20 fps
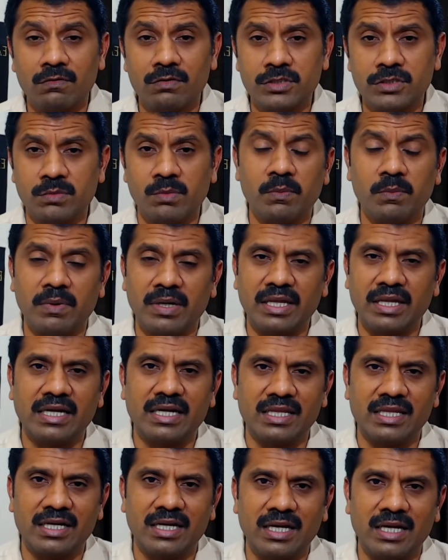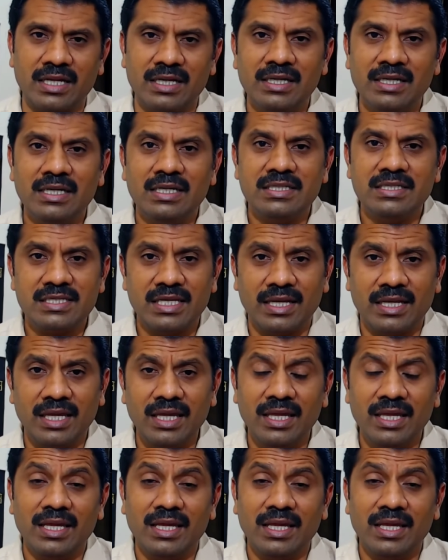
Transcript: வருஷமாக பழகிட்டதுனால சரி